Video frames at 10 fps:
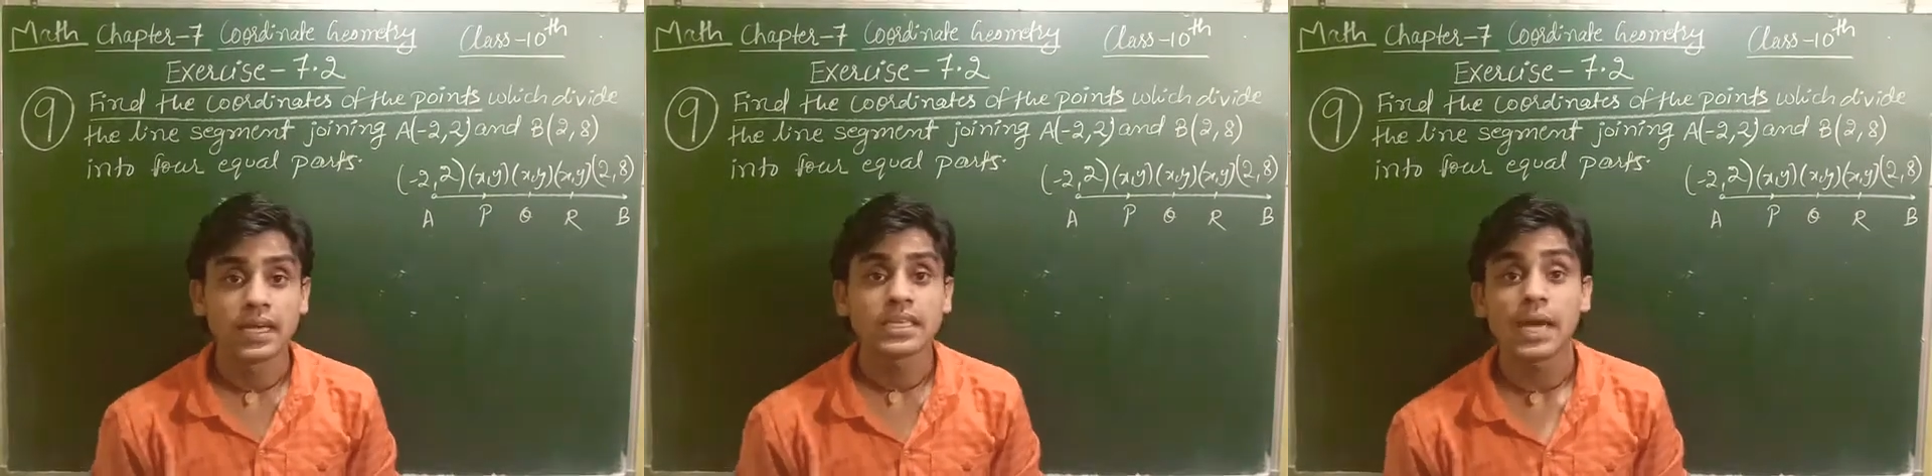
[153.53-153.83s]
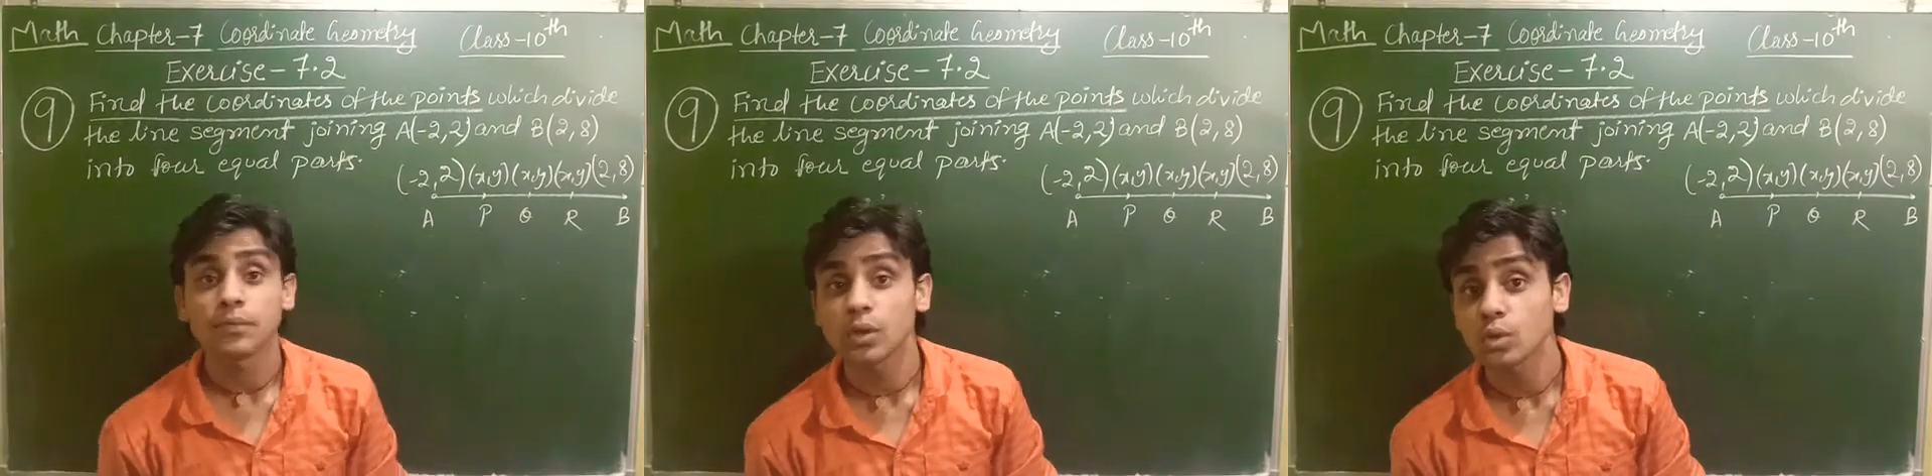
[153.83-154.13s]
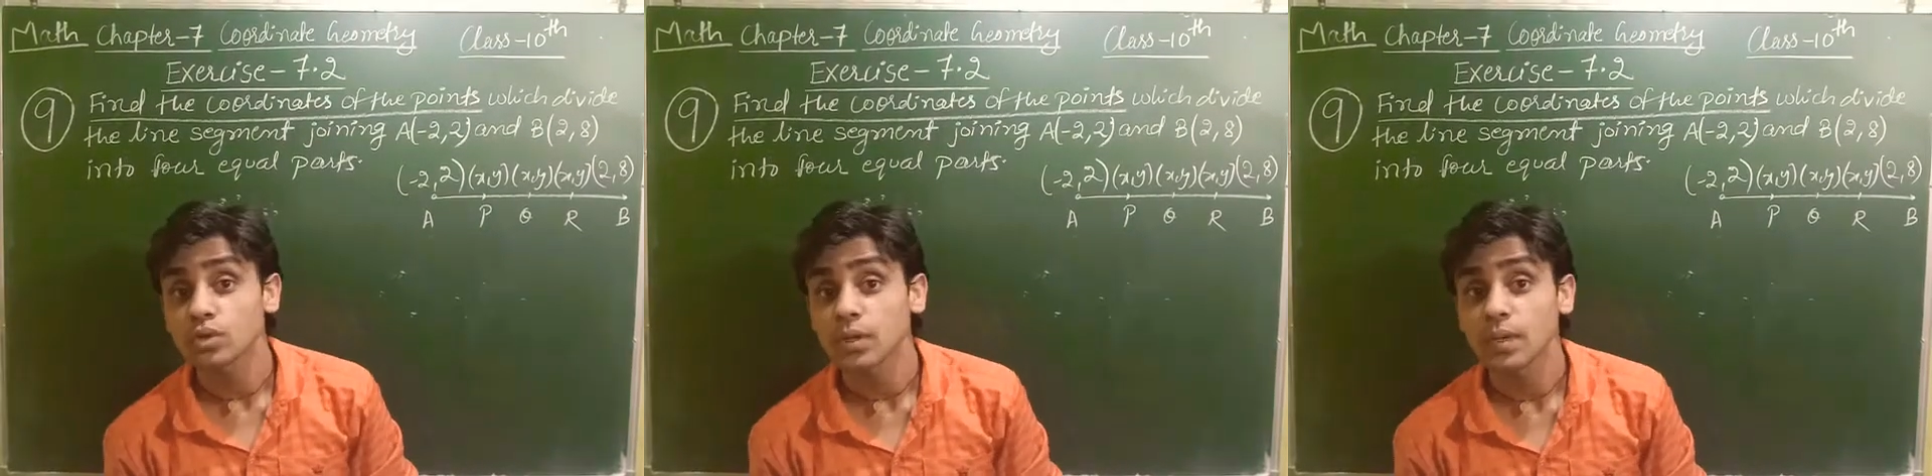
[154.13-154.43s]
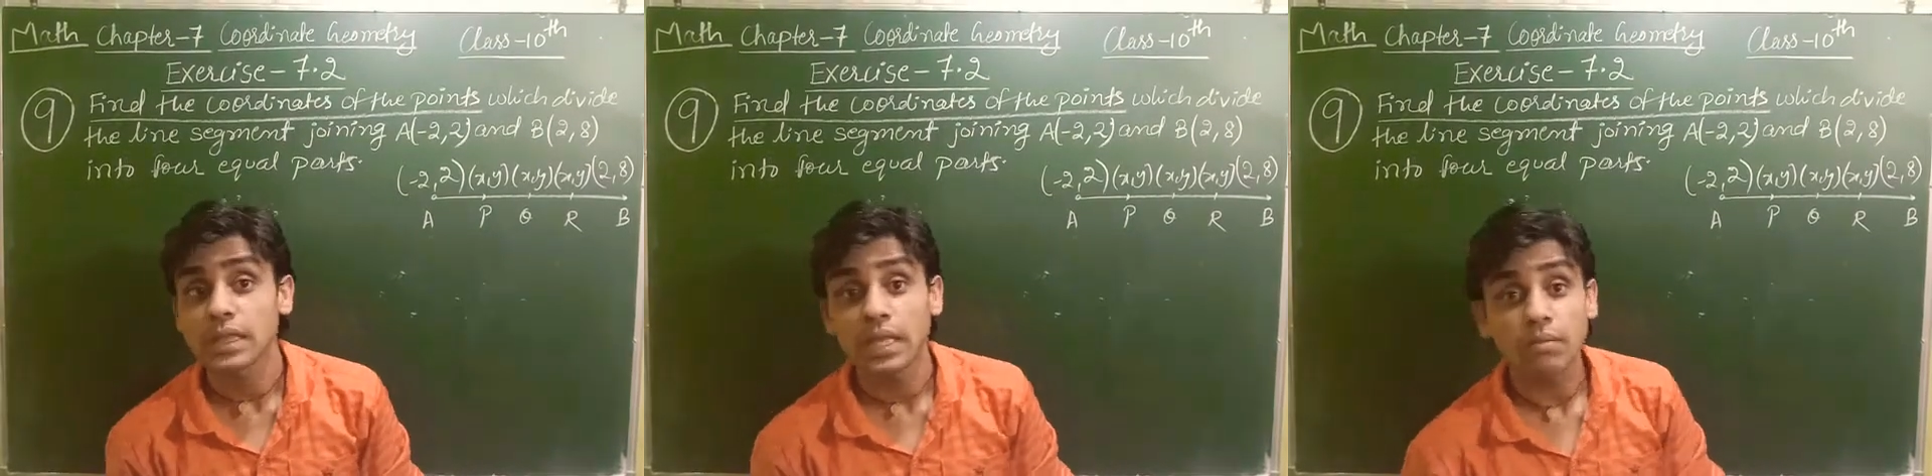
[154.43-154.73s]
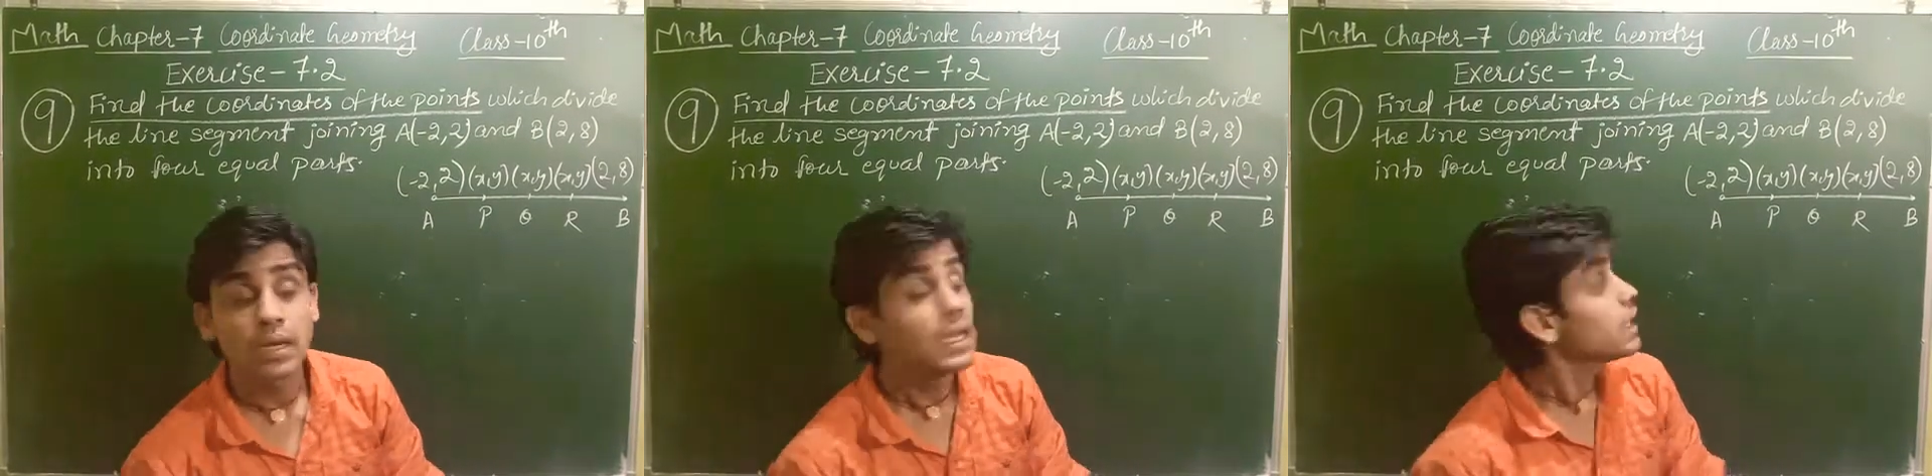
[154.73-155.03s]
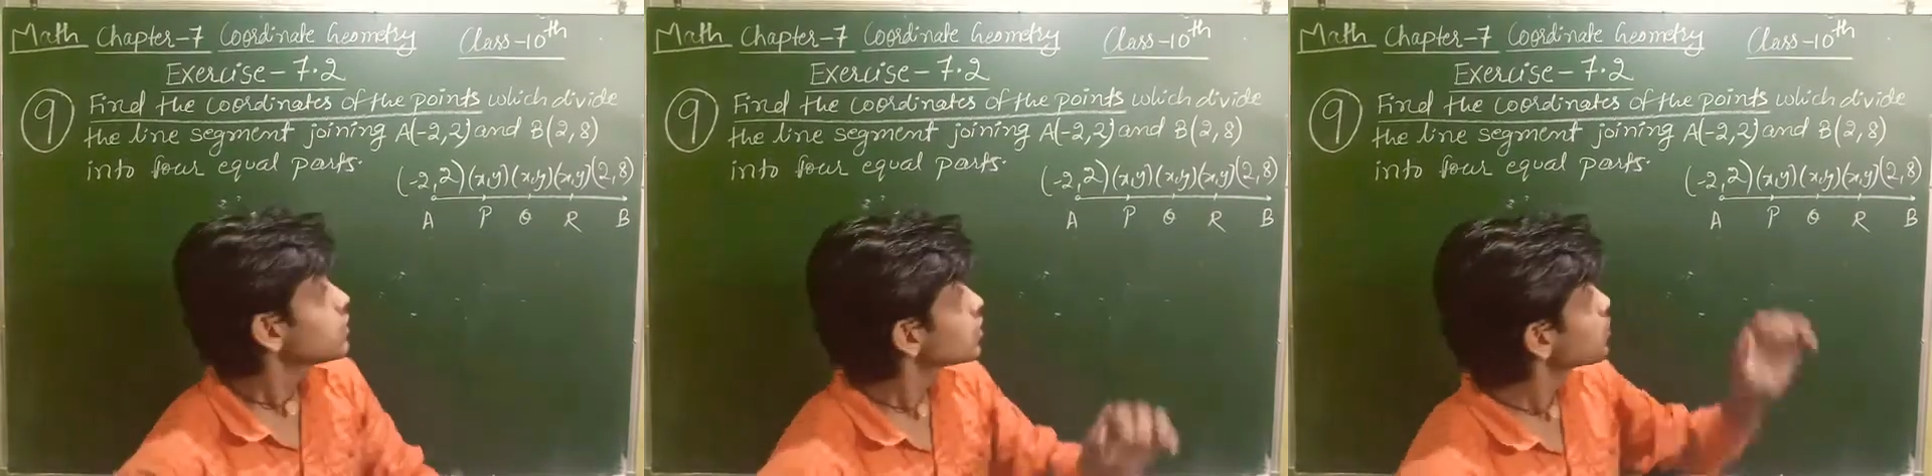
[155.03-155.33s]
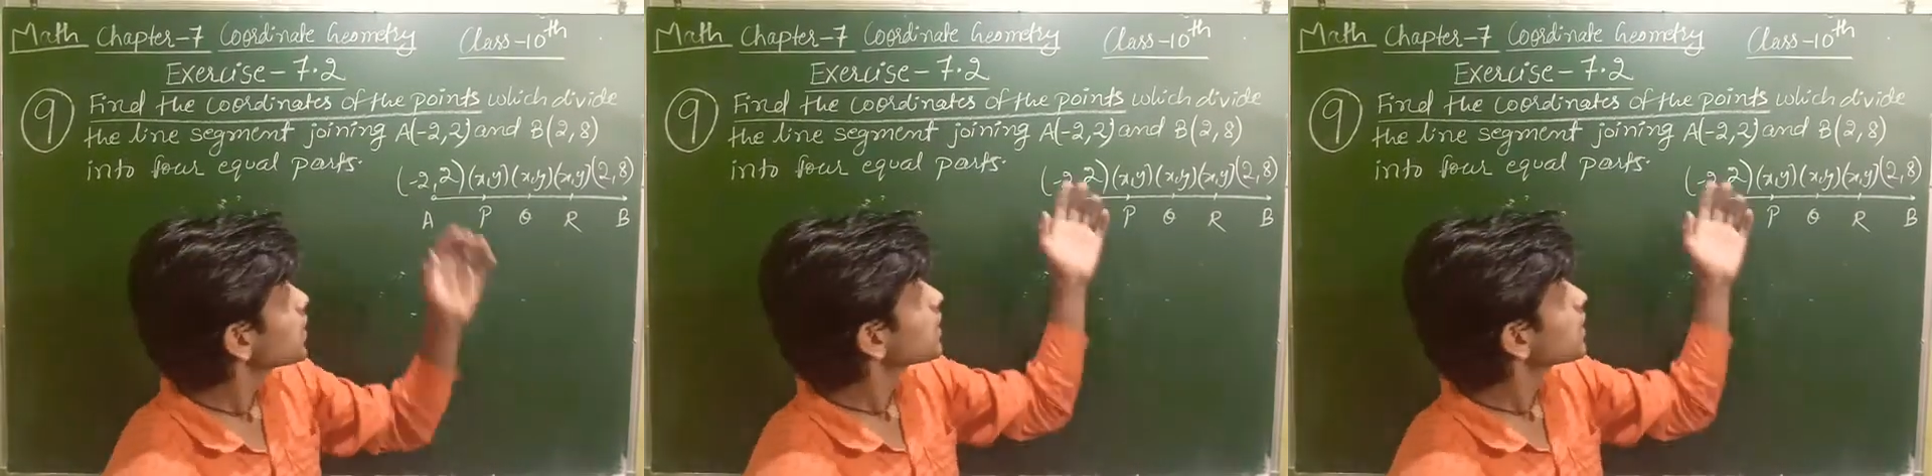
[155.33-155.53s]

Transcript: टाइप वन क्वेश्चन मतलब जिसमें